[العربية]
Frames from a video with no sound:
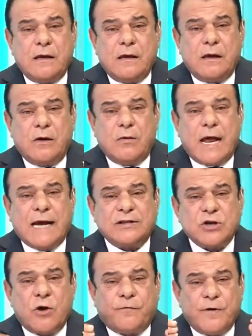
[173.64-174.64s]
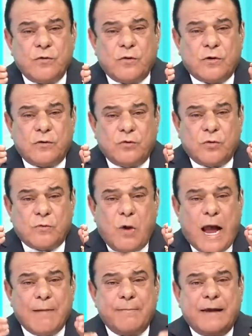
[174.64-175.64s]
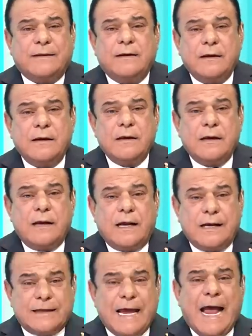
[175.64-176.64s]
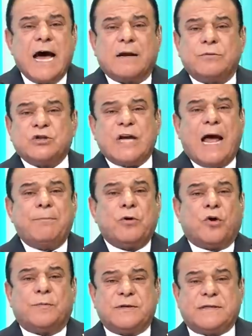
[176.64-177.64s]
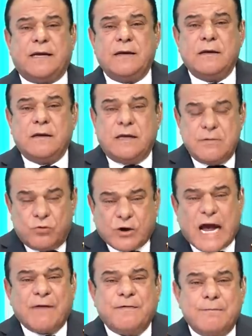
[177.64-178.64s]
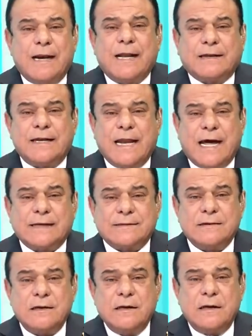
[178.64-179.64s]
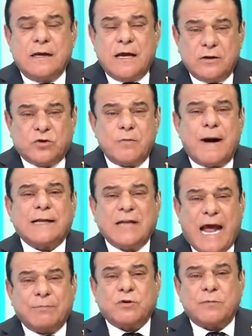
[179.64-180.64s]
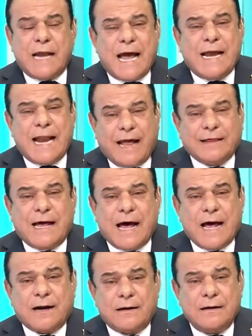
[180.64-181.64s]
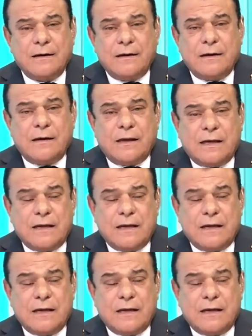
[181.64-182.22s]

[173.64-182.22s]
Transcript: ولا يشوف نور, نور محمد اللي دا يحارب الشعب بخبزته اي مكافي ملة الناس انتم ما تعبتوا من هاي الاعذار اي